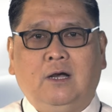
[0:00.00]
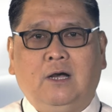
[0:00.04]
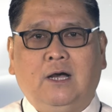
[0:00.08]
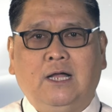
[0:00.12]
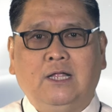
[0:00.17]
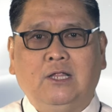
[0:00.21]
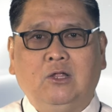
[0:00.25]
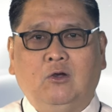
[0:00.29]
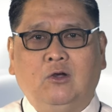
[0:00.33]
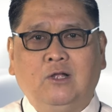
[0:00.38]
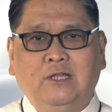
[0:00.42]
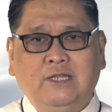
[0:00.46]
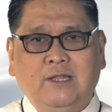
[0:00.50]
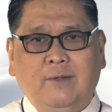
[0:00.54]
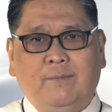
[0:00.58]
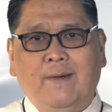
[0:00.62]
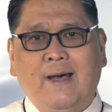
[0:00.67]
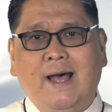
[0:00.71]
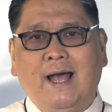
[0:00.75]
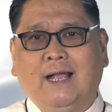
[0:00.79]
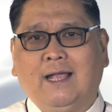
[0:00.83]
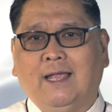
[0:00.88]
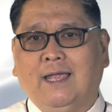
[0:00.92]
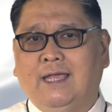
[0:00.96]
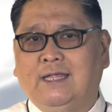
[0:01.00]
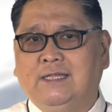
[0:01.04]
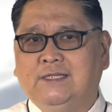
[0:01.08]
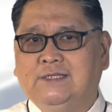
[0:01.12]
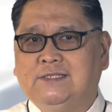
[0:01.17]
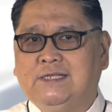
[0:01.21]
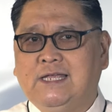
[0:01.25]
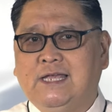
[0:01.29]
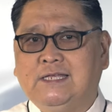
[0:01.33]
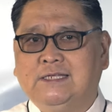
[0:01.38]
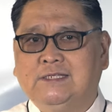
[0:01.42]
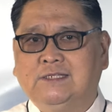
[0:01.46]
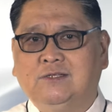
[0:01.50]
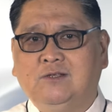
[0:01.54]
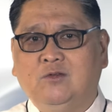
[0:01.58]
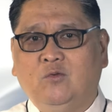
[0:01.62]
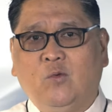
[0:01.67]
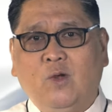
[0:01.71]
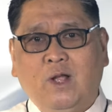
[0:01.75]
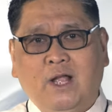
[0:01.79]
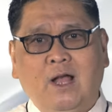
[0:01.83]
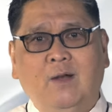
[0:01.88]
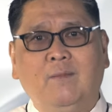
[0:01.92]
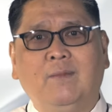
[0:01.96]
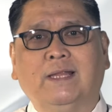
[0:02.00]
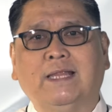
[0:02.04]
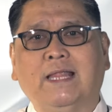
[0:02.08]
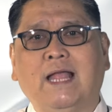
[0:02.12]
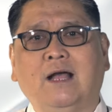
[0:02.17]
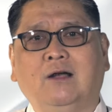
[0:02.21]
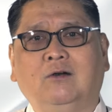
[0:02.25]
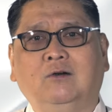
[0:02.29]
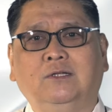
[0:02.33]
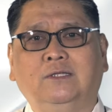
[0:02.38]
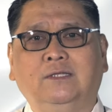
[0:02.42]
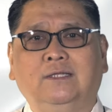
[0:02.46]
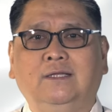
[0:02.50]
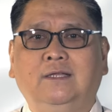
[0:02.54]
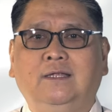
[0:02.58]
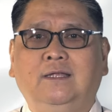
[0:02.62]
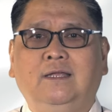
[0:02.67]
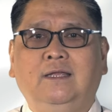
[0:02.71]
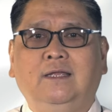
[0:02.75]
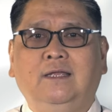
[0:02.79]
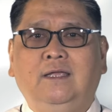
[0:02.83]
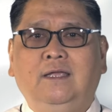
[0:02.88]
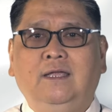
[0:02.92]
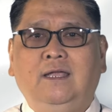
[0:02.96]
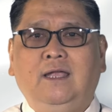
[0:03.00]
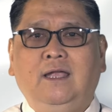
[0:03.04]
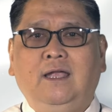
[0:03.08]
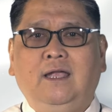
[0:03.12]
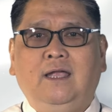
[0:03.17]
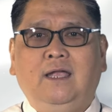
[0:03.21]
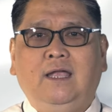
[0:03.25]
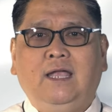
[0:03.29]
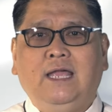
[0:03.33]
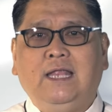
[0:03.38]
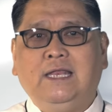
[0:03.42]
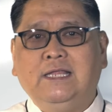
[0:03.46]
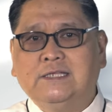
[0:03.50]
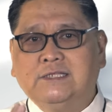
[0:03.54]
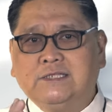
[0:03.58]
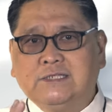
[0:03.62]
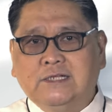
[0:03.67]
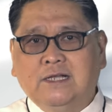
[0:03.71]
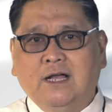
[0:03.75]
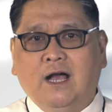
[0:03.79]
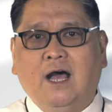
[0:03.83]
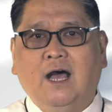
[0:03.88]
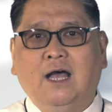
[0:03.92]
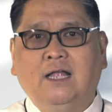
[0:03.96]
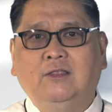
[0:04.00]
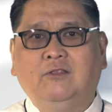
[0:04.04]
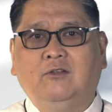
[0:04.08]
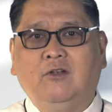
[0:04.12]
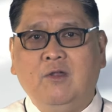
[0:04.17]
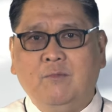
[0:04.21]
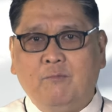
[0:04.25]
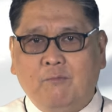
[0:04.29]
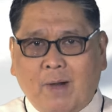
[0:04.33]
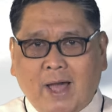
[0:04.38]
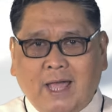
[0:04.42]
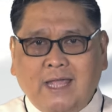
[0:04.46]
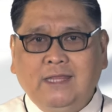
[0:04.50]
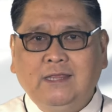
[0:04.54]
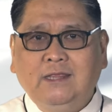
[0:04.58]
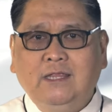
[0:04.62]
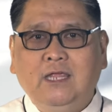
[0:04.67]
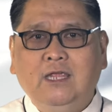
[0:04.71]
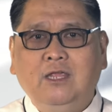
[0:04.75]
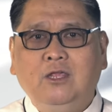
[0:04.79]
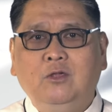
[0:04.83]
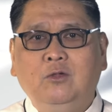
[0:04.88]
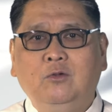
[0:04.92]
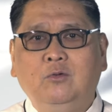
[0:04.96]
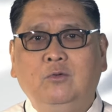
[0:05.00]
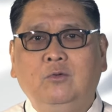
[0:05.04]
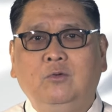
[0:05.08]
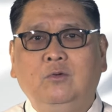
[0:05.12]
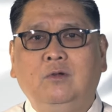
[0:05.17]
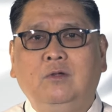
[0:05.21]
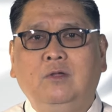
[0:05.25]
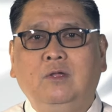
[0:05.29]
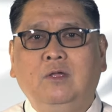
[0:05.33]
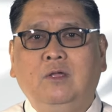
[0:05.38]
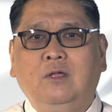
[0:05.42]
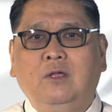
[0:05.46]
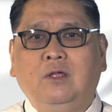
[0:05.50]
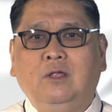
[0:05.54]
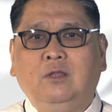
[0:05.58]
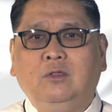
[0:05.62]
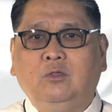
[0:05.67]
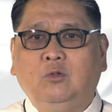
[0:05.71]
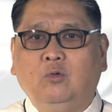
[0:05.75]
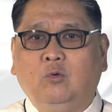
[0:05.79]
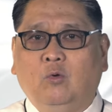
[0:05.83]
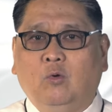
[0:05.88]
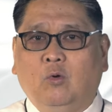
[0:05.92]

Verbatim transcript: Uh, on the back and says, huwag kang matakot. It is God reminding you to